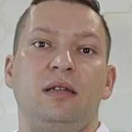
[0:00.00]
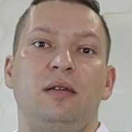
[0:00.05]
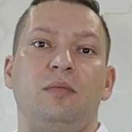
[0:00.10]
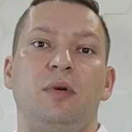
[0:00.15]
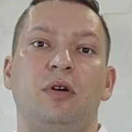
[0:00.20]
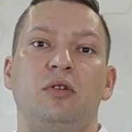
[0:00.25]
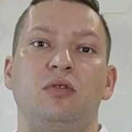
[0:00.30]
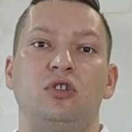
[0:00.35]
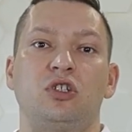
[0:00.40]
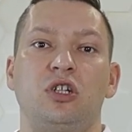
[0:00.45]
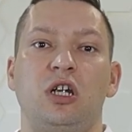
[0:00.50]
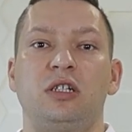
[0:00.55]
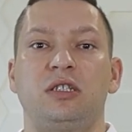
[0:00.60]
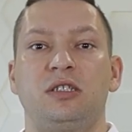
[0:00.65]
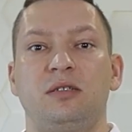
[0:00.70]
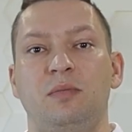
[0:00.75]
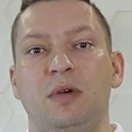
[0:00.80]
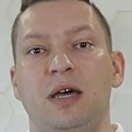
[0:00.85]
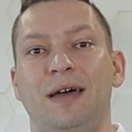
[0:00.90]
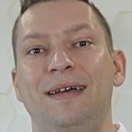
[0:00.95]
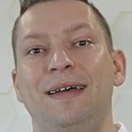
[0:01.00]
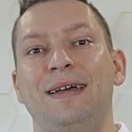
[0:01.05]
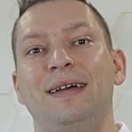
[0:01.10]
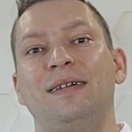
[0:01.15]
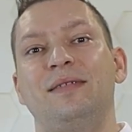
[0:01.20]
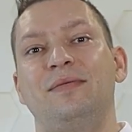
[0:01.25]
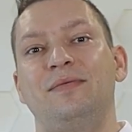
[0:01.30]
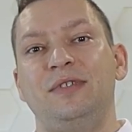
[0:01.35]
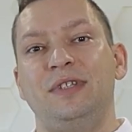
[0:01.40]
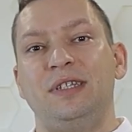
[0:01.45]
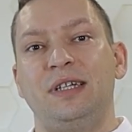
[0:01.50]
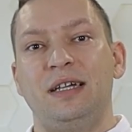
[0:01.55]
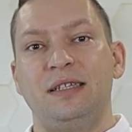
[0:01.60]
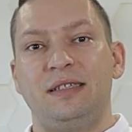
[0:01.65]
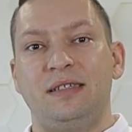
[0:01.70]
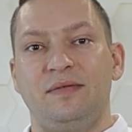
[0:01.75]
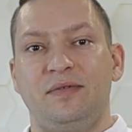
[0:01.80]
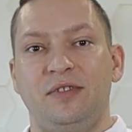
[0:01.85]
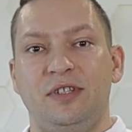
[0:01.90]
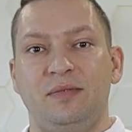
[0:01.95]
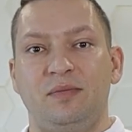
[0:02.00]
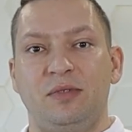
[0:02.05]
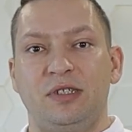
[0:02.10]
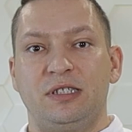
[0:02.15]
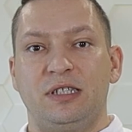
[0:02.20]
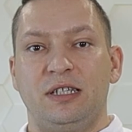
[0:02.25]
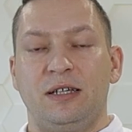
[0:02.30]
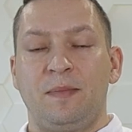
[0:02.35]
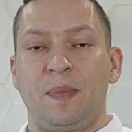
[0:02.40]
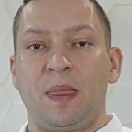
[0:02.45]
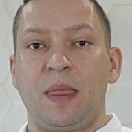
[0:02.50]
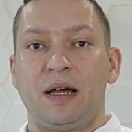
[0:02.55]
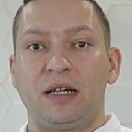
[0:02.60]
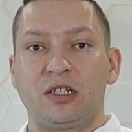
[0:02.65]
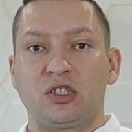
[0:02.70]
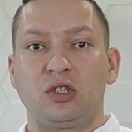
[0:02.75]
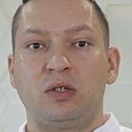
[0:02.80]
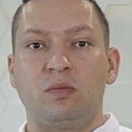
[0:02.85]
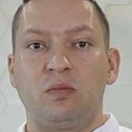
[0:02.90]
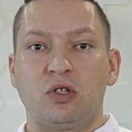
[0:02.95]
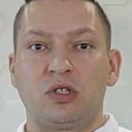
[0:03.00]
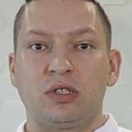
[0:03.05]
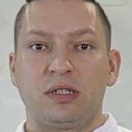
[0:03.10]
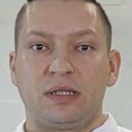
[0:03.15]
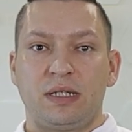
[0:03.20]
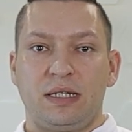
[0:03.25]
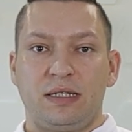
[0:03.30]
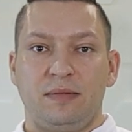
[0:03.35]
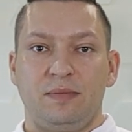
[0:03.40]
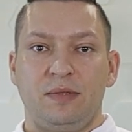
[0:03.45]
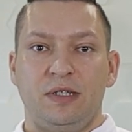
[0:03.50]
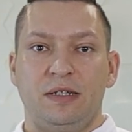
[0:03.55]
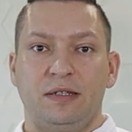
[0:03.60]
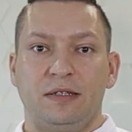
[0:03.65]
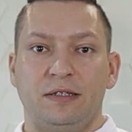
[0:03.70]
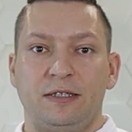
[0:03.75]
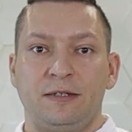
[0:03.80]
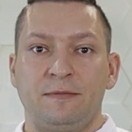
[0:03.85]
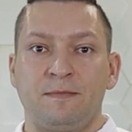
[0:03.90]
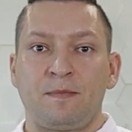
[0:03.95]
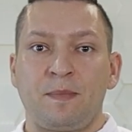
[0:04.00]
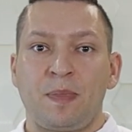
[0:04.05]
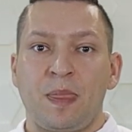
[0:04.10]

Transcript: ты погружаешь себя в негативные мысли. А что можно с этим делать?